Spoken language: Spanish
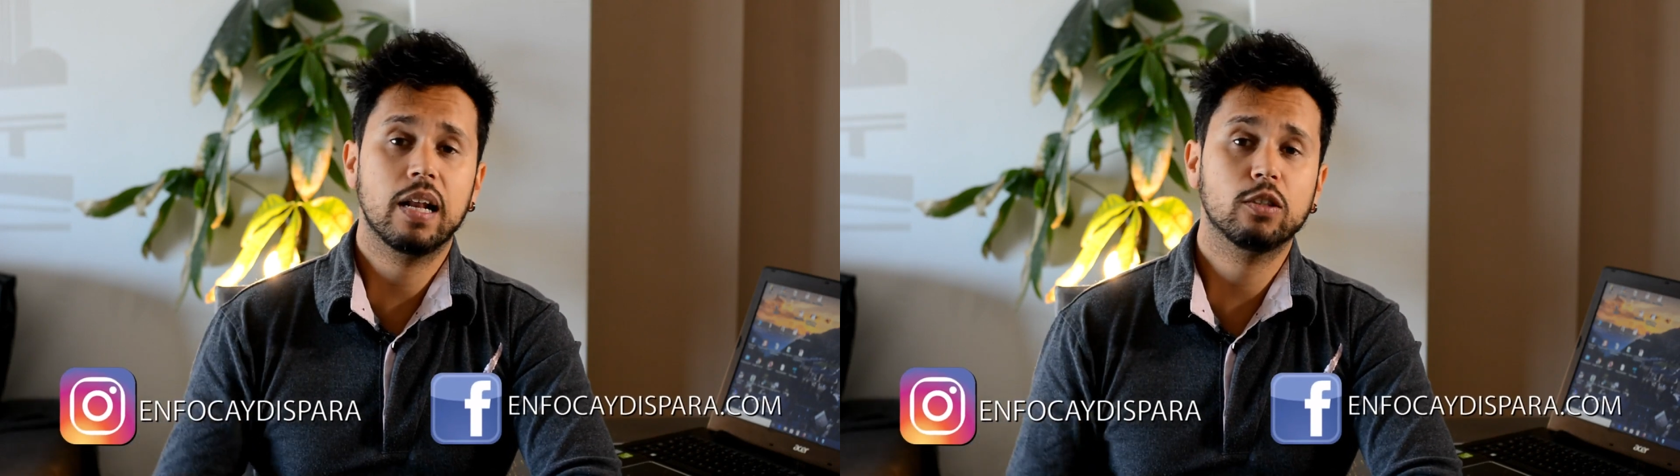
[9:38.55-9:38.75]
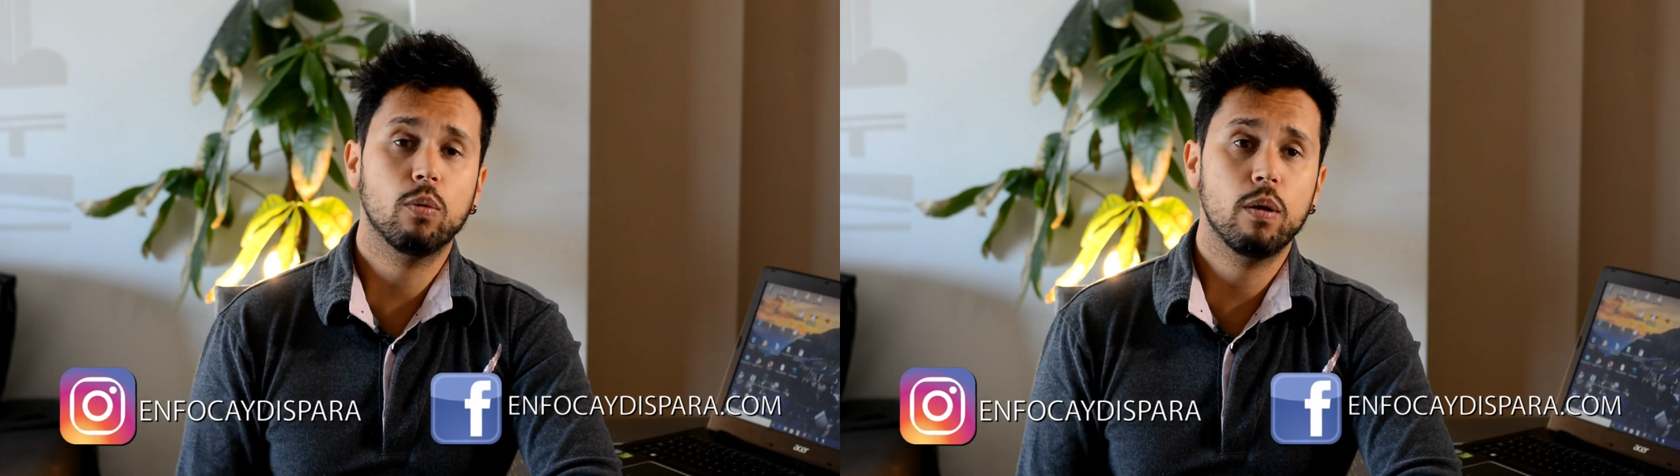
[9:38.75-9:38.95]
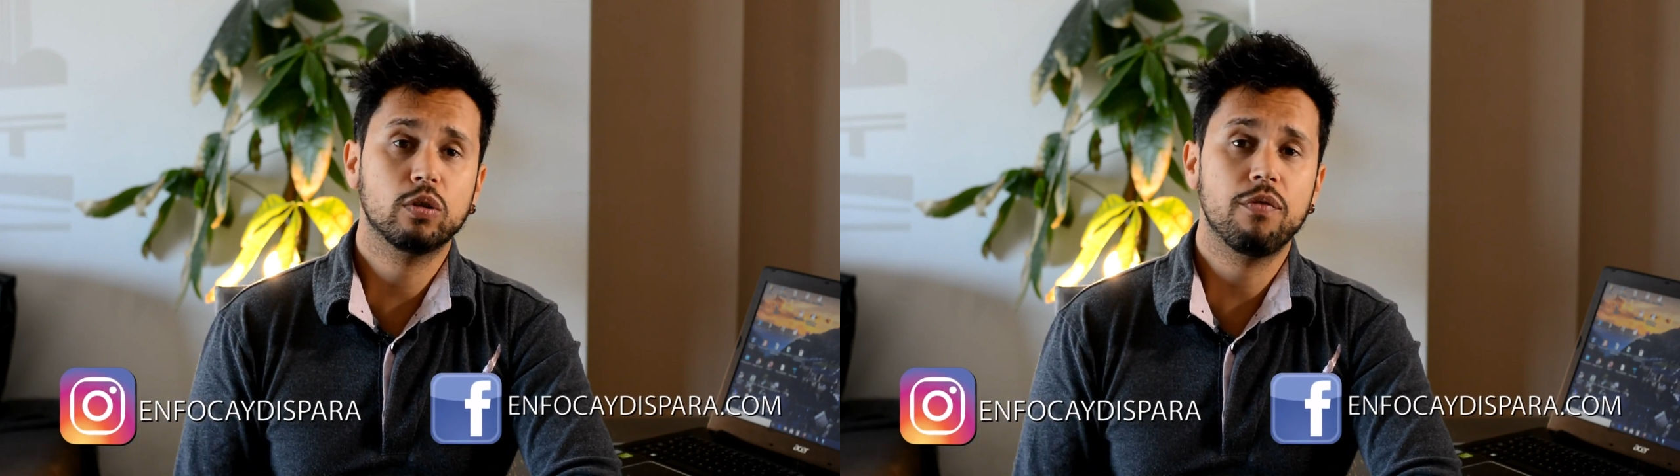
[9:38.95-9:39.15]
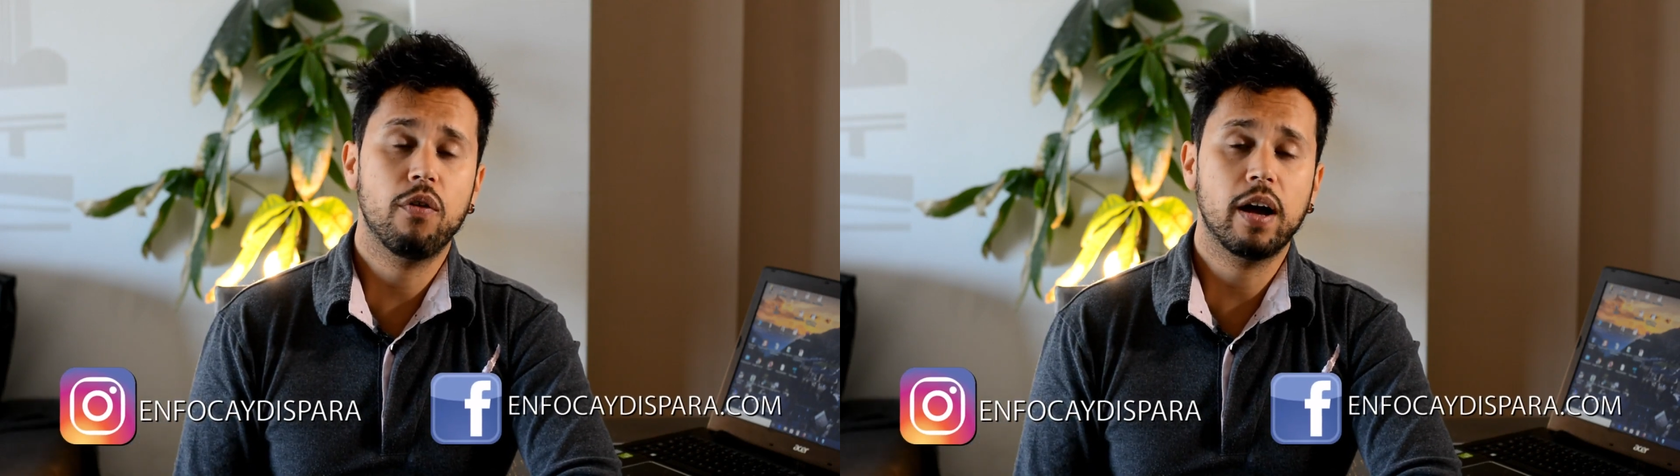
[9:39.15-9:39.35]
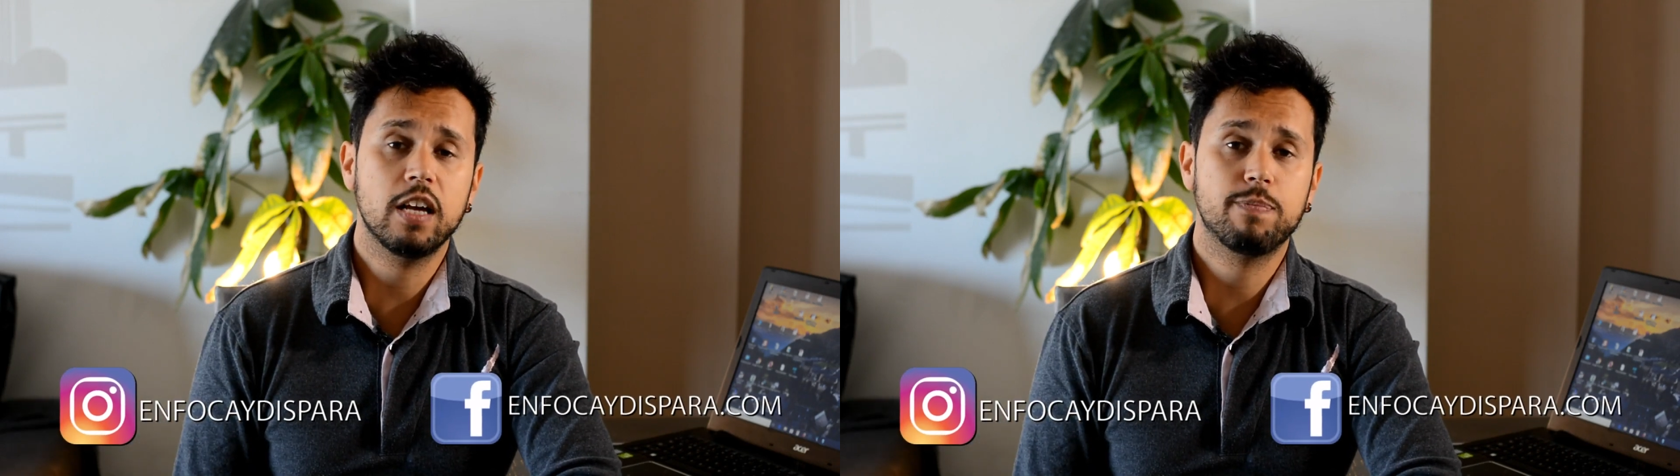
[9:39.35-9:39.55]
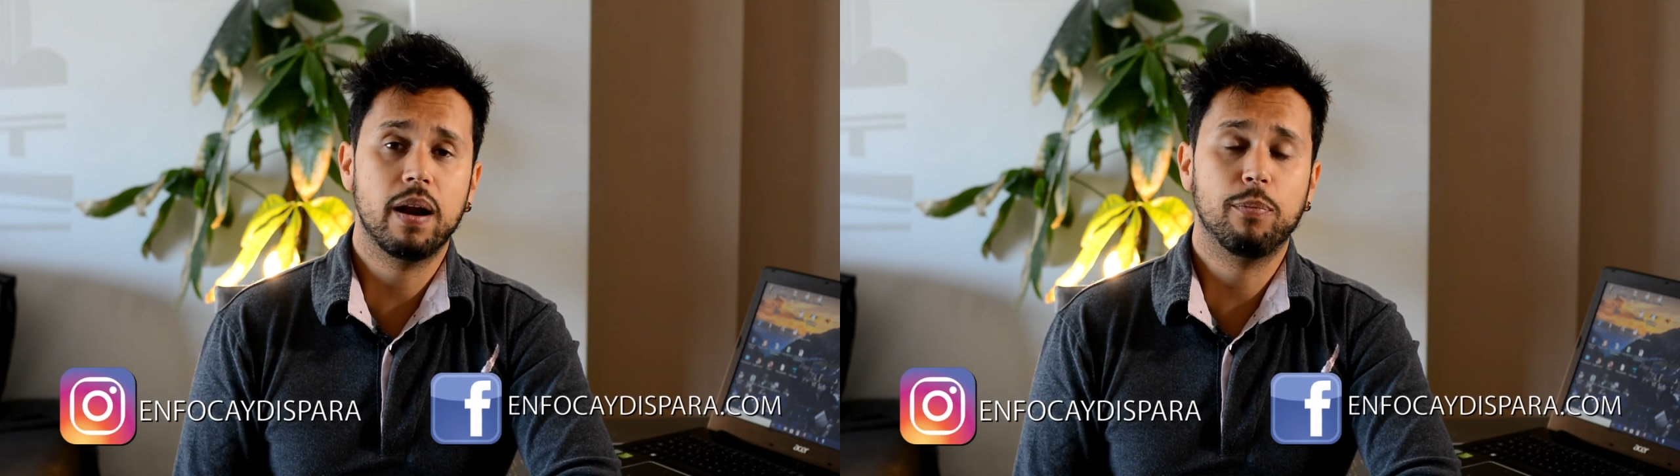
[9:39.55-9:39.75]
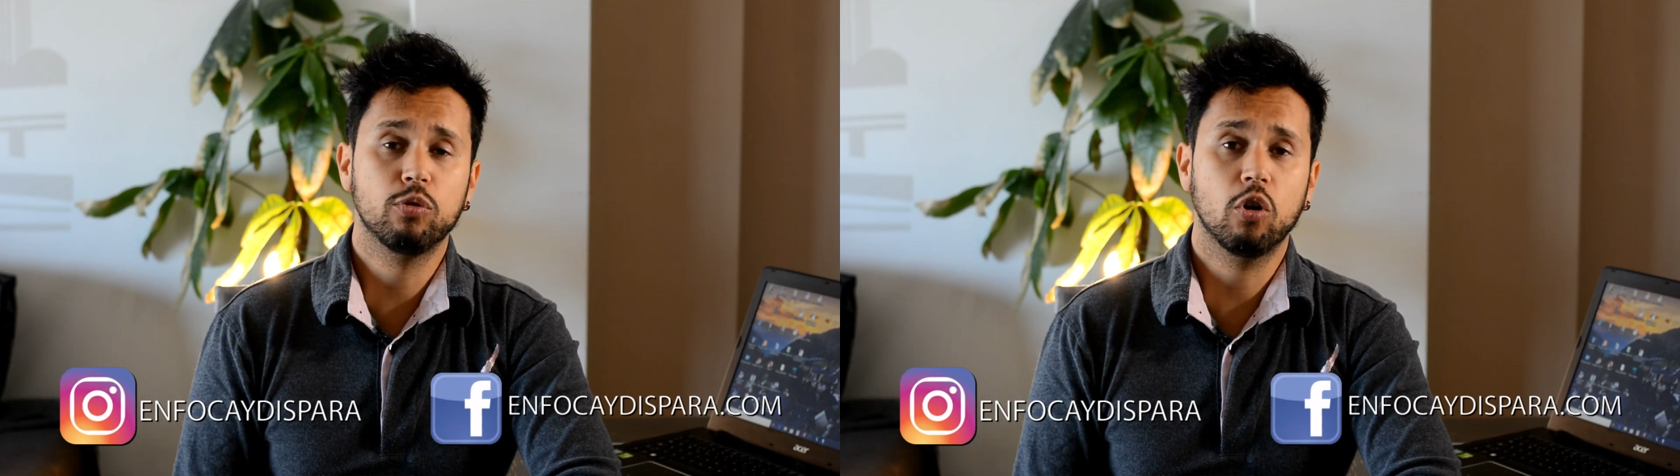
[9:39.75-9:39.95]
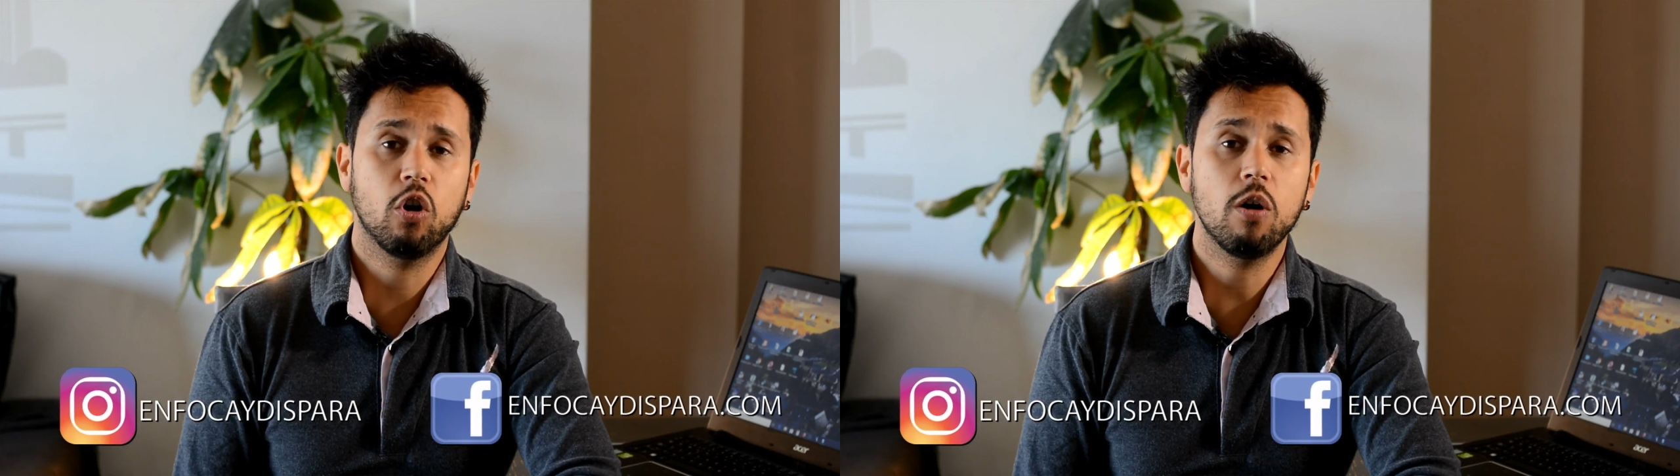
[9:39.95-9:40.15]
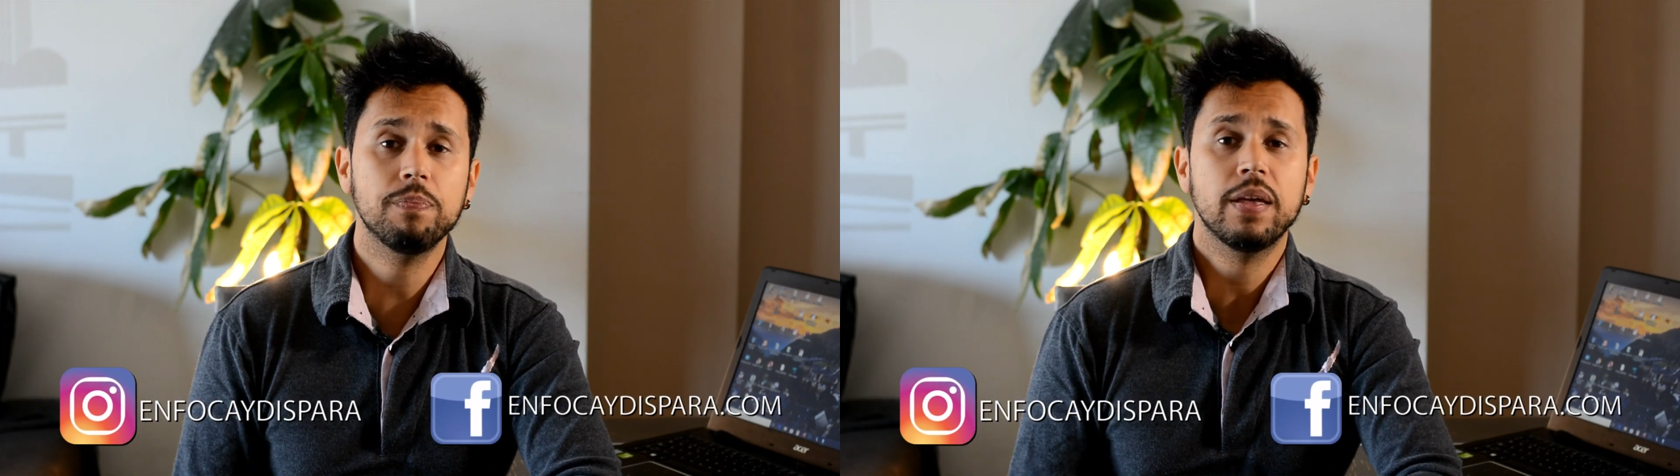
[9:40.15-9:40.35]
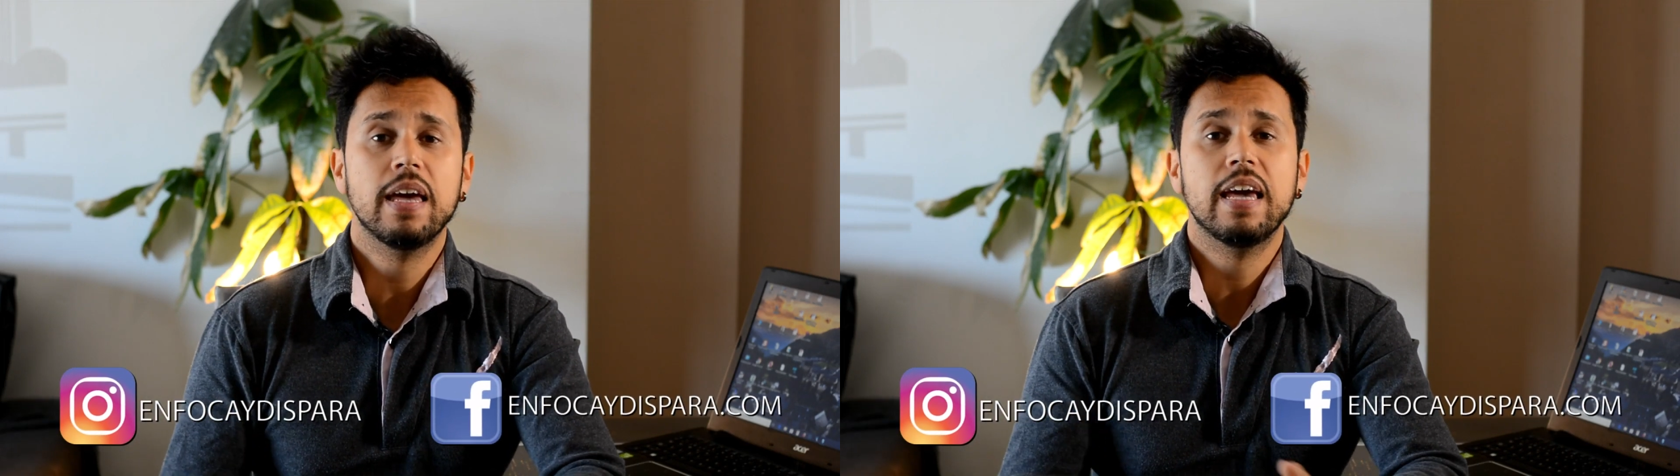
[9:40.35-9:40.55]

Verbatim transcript: www.enfocaispara.com.